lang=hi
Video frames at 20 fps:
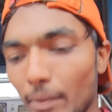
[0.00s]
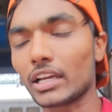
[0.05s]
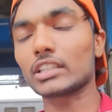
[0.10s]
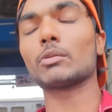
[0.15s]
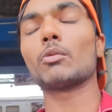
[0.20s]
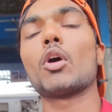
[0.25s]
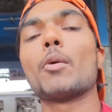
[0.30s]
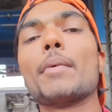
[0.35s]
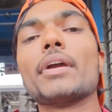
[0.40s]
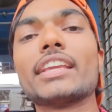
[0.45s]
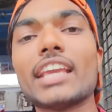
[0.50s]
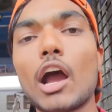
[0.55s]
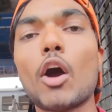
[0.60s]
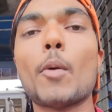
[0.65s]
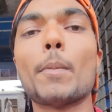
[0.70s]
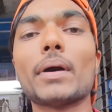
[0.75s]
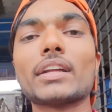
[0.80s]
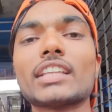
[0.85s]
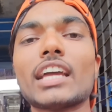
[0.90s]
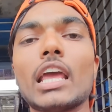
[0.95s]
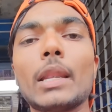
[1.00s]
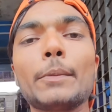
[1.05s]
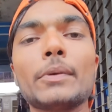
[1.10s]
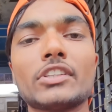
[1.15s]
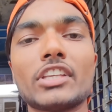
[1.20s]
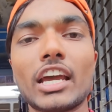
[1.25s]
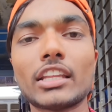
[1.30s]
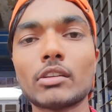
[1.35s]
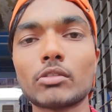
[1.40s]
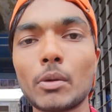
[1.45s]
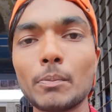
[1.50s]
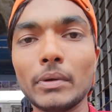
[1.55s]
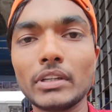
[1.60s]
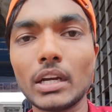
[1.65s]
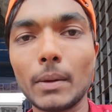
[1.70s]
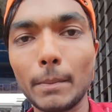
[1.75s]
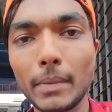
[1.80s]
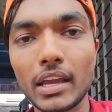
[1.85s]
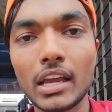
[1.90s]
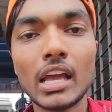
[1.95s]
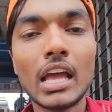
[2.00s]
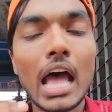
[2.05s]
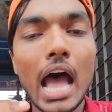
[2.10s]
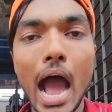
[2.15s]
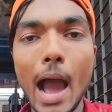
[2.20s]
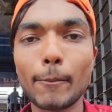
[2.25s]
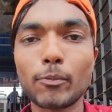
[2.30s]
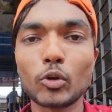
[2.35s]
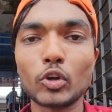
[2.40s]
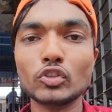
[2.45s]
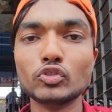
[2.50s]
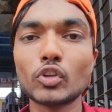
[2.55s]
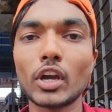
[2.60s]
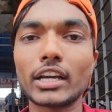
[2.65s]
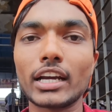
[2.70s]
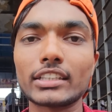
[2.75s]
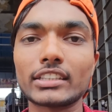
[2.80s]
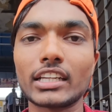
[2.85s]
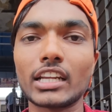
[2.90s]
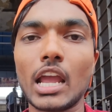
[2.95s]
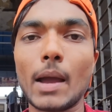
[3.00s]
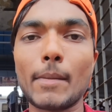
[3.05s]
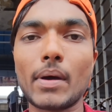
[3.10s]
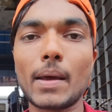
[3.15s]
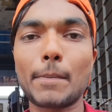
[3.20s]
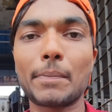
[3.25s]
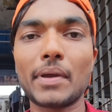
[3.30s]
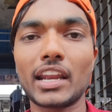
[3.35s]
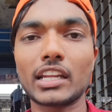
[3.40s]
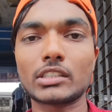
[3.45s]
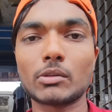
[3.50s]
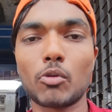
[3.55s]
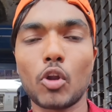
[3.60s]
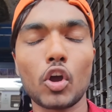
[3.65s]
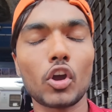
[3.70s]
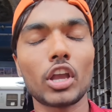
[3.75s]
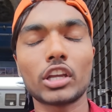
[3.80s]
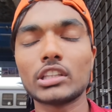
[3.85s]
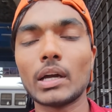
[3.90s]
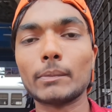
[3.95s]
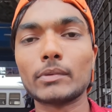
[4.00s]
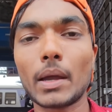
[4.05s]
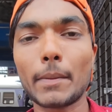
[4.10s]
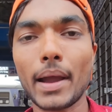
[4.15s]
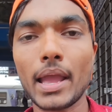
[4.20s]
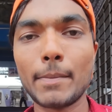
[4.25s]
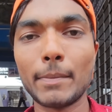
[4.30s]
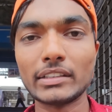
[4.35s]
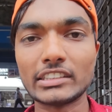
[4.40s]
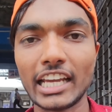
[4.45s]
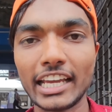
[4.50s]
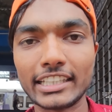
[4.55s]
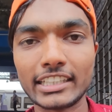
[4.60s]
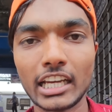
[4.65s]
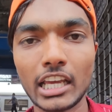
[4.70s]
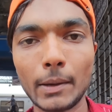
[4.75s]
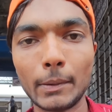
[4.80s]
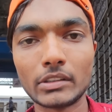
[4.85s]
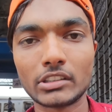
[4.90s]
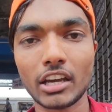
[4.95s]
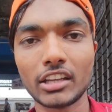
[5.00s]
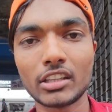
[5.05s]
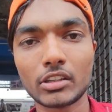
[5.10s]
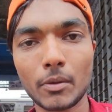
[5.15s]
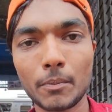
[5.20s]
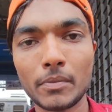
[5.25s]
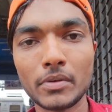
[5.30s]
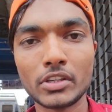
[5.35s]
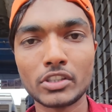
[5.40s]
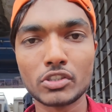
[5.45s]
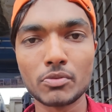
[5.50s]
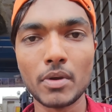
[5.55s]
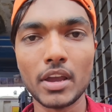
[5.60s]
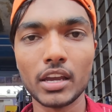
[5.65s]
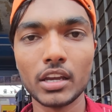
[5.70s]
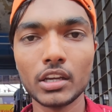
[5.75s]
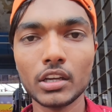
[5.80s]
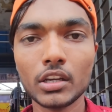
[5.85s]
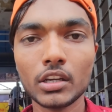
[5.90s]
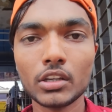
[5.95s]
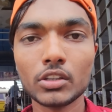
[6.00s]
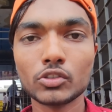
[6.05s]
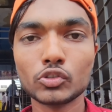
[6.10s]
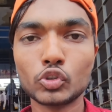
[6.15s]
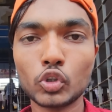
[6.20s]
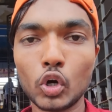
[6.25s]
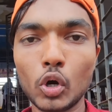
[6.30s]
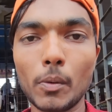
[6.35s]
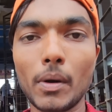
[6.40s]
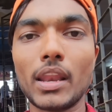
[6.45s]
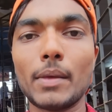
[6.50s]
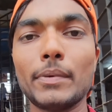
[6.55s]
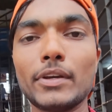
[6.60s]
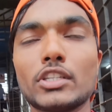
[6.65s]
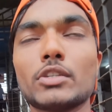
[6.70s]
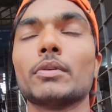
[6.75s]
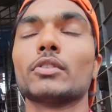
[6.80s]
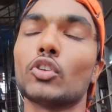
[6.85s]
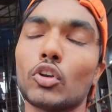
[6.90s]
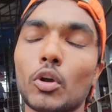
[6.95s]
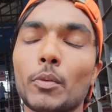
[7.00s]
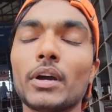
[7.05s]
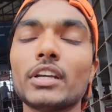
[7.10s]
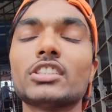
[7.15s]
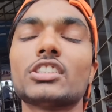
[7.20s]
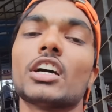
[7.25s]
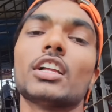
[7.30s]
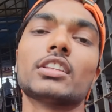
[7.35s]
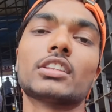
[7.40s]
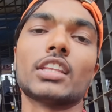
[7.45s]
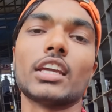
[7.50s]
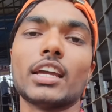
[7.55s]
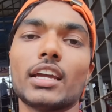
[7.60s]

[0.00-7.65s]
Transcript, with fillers: प्यार ब्लॉग में क्या हो पाता है एलविस यादव के मीटअप में आप लोग इन्जॉय करते रहिए हमारा प्यारा सा ब्लॉग एकदम तबाही मचाएंगे एलविस यादव के बीच में जू वाले बीच में चलो भाई चलते